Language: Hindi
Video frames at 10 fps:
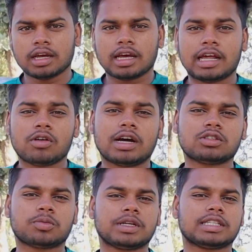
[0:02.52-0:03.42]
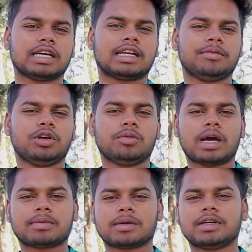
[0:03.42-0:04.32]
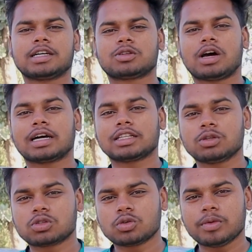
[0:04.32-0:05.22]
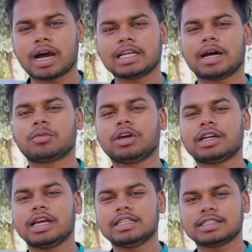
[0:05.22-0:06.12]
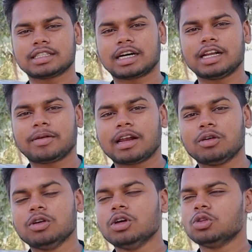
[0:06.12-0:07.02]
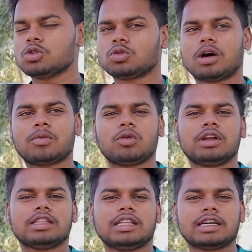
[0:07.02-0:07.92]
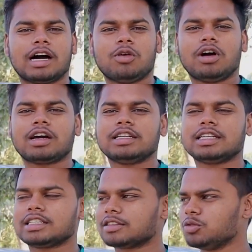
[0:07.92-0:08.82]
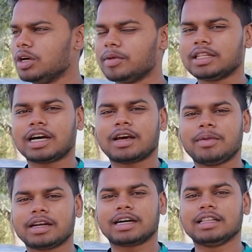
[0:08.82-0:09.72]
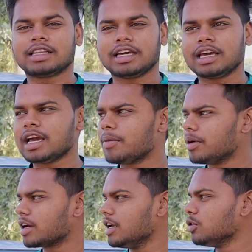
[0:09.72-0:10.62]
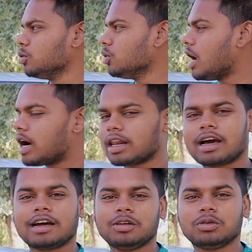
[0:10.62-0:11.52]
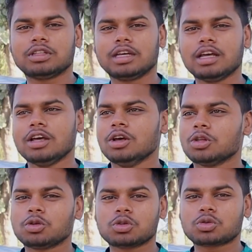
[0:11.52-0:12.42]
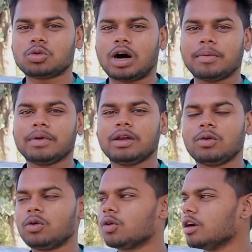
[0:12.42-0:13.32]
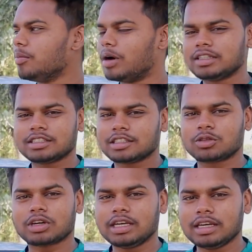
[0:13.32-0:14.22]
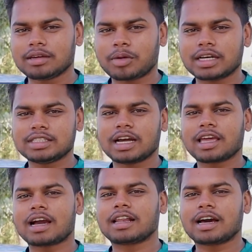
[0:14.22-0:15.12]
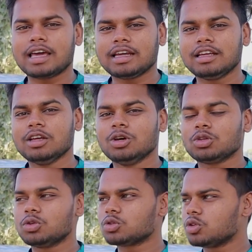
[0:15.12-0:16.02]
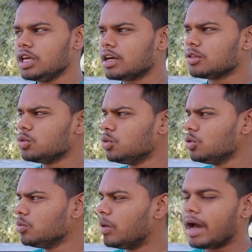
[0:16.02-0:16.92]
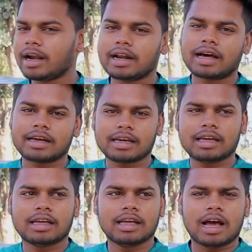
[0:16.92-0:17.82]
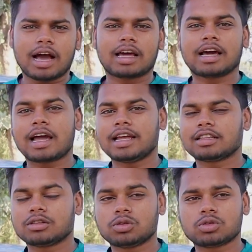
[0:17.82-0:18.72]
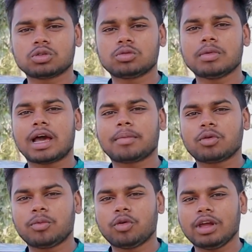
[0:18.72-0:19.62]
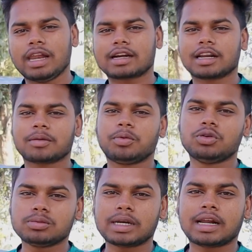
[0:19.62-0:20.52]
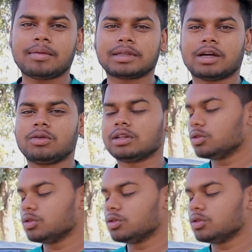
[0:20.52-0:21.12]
हेलो गाइस तो फिर से एक नई वीडियो में आप सभी का स्वागत है दोस्तों मैं आज आपको एक नई चीज़ सिखाने वाला हूं दोस्तों आप लोगों ने देखा होगा कि जैसे कुएं में दानामेंट घलते हैं या फिर कहीं दूर आग लगानी होती है तो दोस्तों वहां पे लोग माचिस से तो कहीं पास जाके आग लगाएंगे नहीं तो दोस्तों एक दूर बायर डाल के आग लगाई जाती है दोस्तों तो मैं आपको वो इलेक्ट्रिक फ्यूज़ बनाना बताऊँगा तो